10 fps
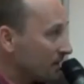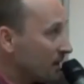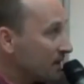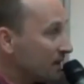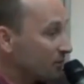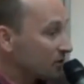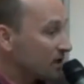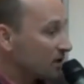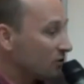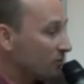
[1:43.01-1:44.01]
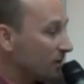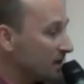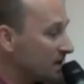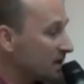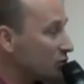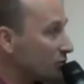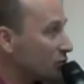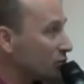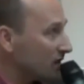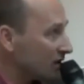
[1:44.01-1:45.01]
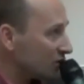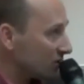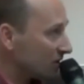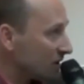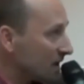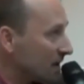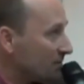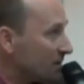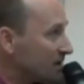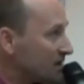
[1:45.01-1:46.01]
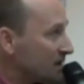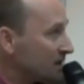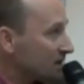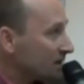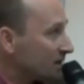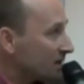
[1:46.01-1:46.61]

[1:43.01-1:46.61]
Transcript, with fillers: Да, я просто хочу пояснить, о чем идет речь. Президент